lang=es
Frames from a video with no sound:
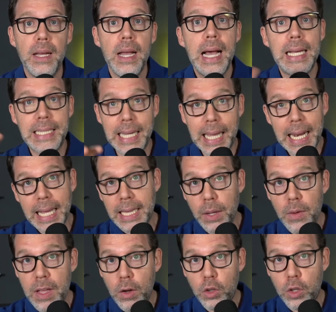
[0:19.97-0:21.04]
Así que en este
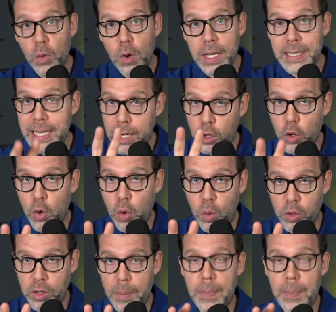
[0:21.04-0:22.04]
video te voy a decir dos cosas.